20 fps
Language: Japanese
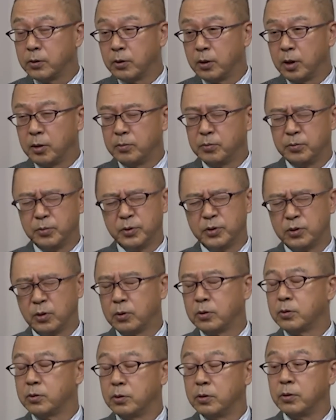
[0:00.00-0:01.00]
トランプ
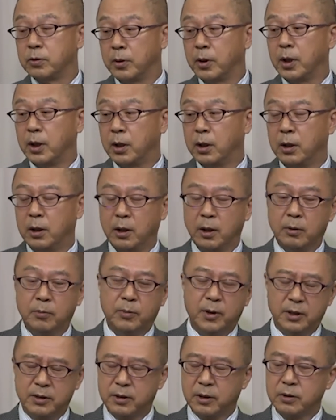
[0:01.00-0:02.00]
像っていうのは
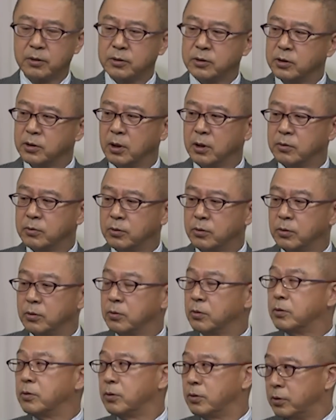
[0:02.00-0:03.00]
全く違うってい
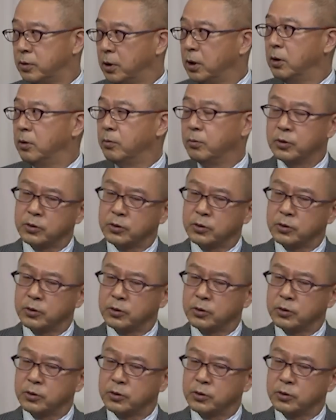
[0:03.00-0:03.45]
うことをね、